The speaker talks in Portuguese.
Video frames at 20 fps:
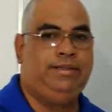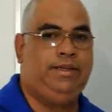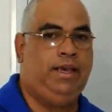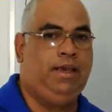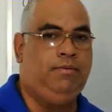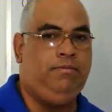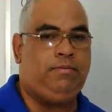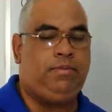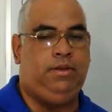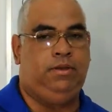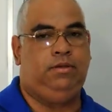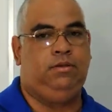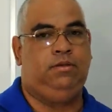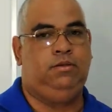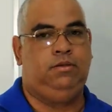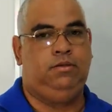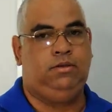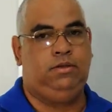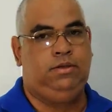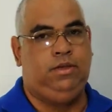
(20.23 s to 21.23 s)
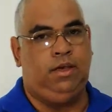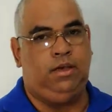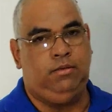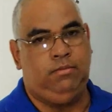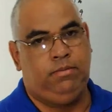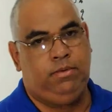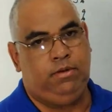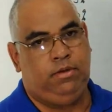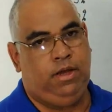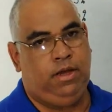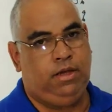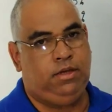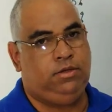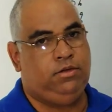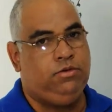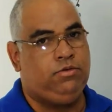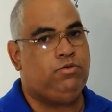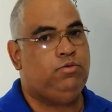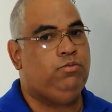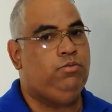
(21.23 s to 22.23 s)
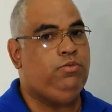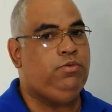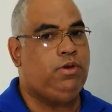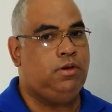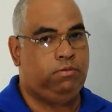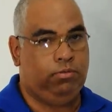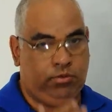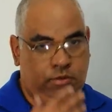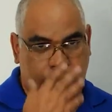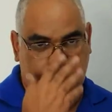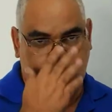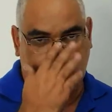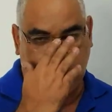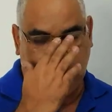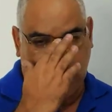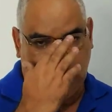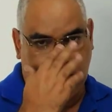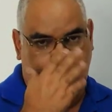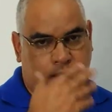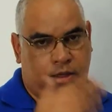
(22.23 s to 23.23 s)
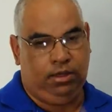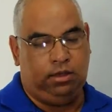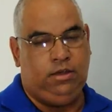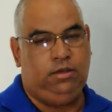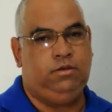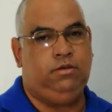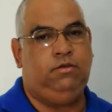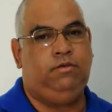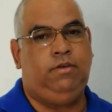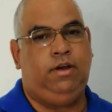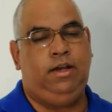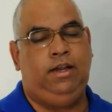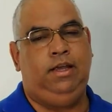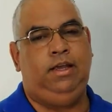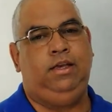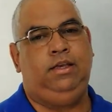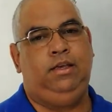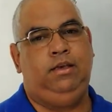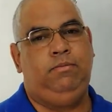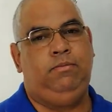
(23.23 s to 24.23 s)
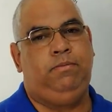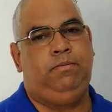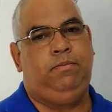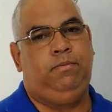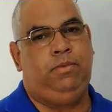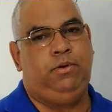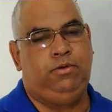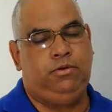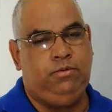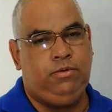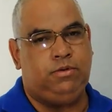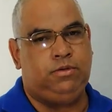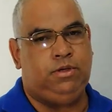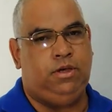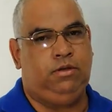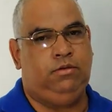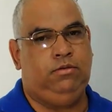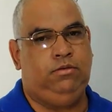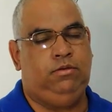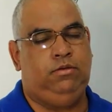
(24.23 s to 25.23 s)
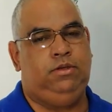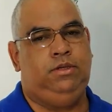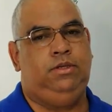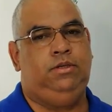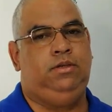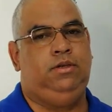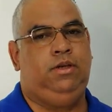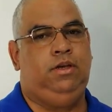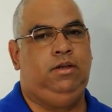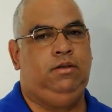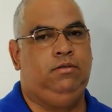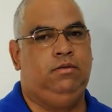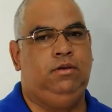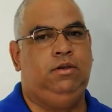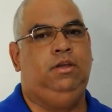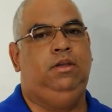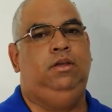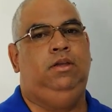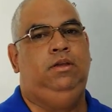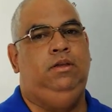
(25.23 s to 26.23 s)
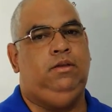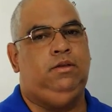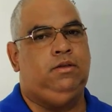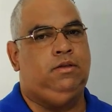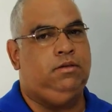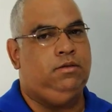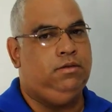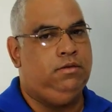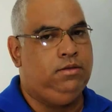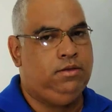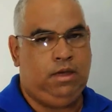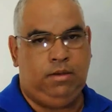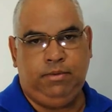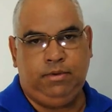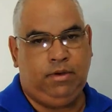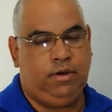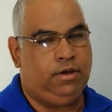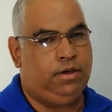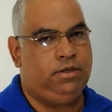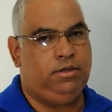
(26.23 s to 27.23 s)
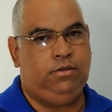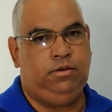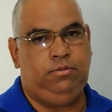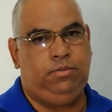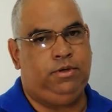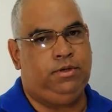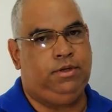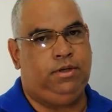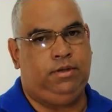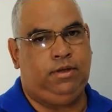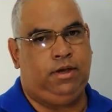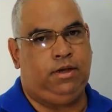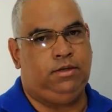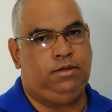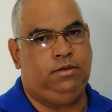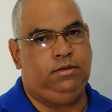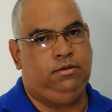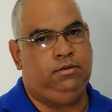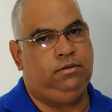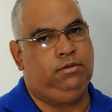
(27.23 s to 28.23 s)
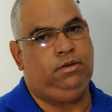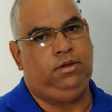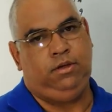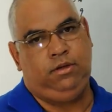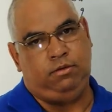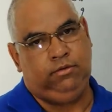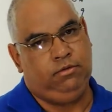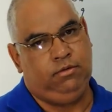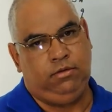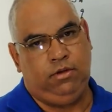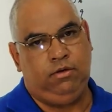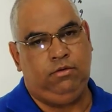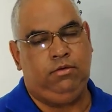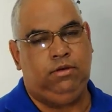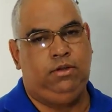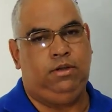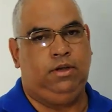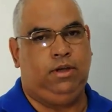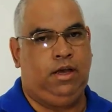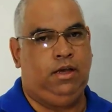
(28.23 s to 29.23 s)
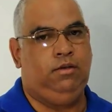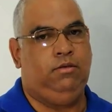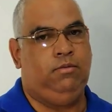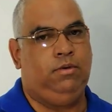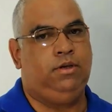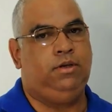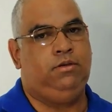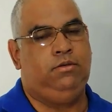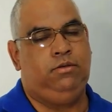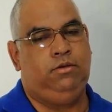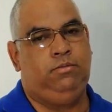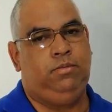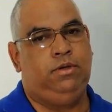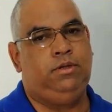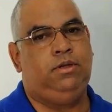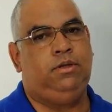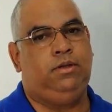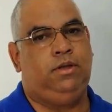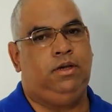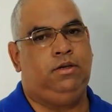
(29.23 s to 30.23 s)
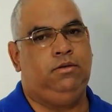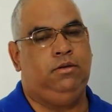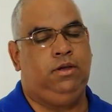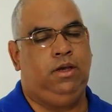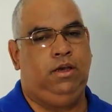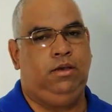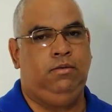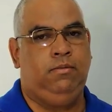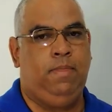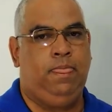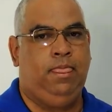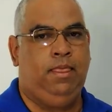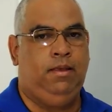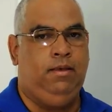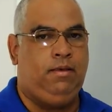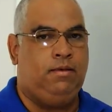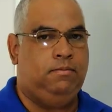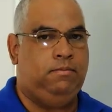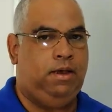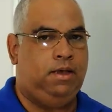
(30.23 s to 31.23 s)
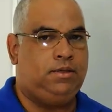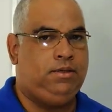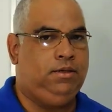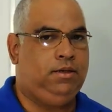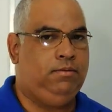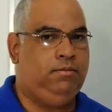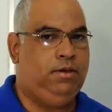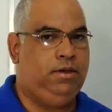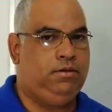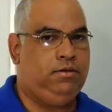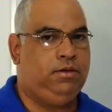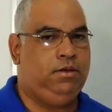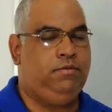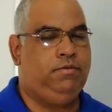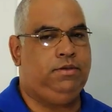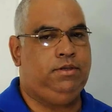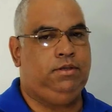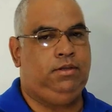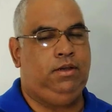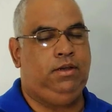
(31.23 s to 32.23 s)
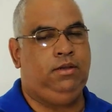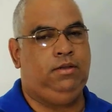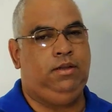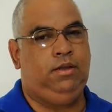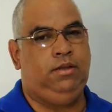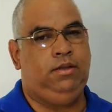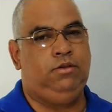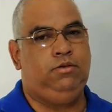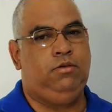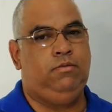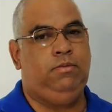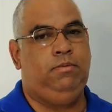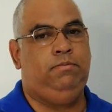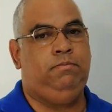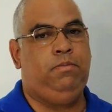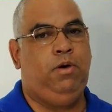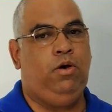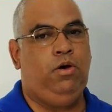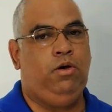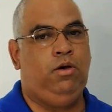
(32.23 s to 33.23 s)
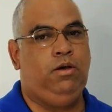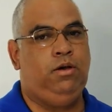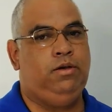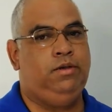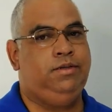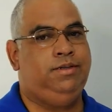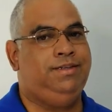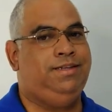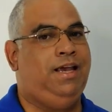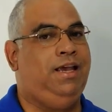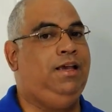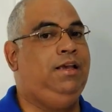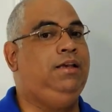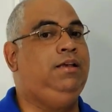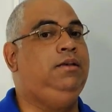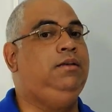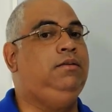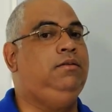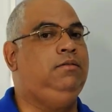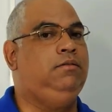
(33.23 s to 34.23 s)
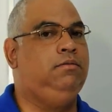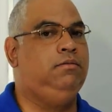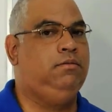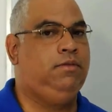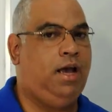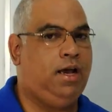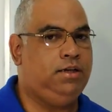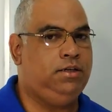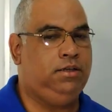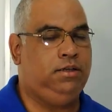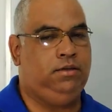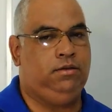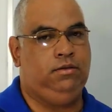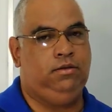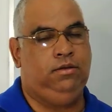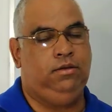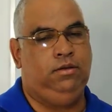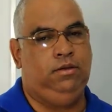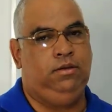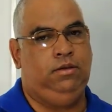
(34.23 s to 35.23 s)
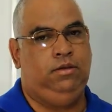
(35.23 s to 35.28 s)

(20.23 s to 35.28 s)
sempre, sempre, desde que o mundo é mundo, e isso eu falei aqui para os meus alunos esse ano, sempre com é uma questão de porcentagem, e não deu outra, caiu uma questão de porcentagem, ok? Basicamente, o que você tem que entender sobre porcentagem?